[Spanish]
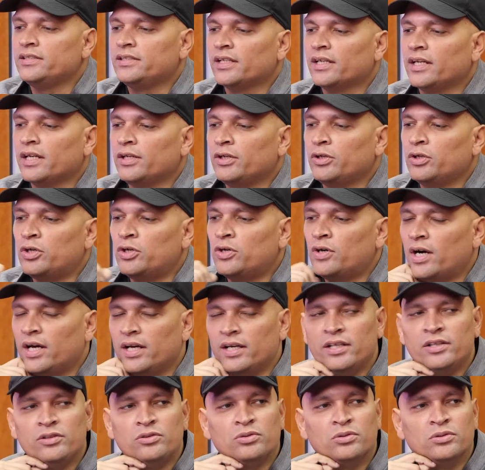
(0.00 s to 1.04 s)
de 45.
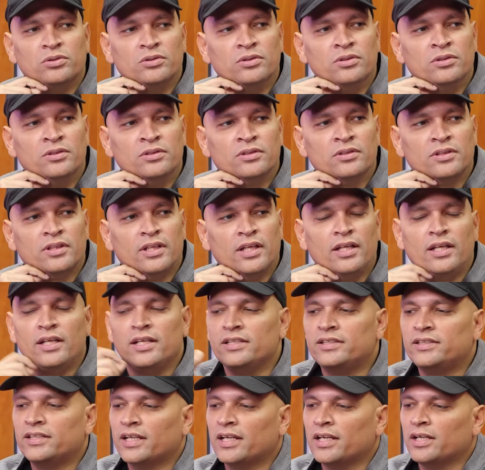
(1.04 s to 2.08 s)
eso? ¿Quién le
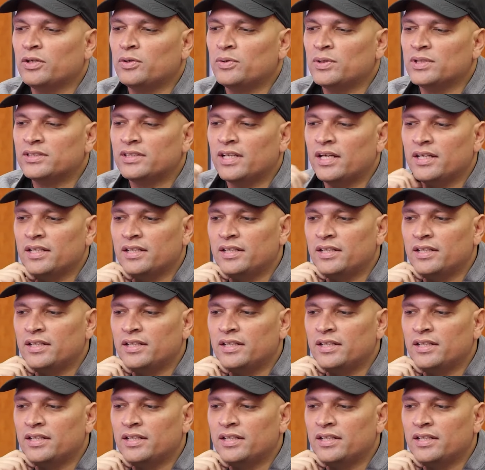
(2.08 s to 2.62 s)
dice ah, que no es de